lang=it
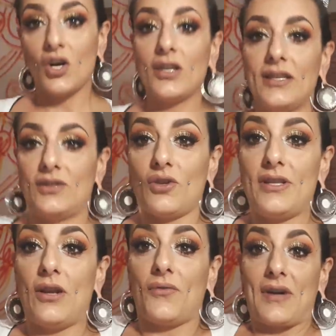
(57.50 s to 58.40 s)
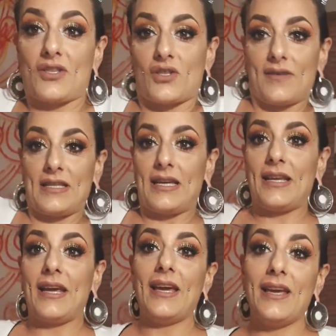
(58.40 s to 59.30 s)
ho detto glielo faccio
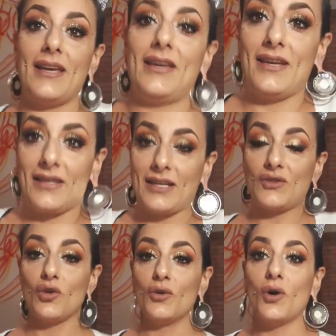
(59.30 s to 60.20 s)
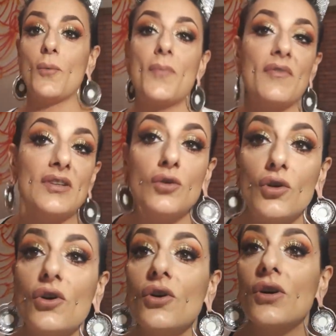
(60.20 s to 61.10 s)
vedere e tanto ho
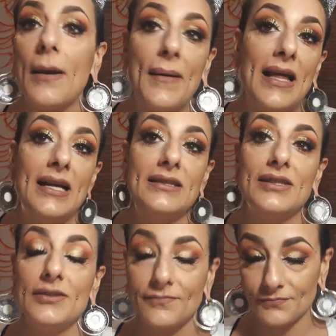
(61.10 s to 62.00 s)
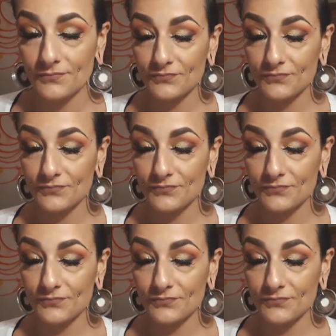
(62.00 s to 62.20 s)
provato la palette